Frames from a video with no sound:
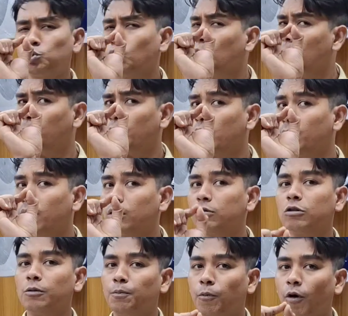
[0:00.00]
চুল পরিমাণ
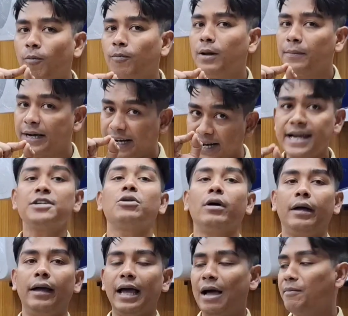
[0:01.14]
কোনো প্রবলেম ক্রিয়েট
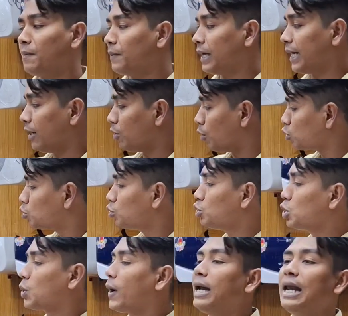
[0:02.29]
হয় আমি আপনাকে নতুন
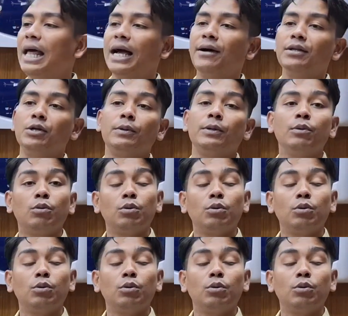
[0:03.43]
কয়েল লাগাই দিব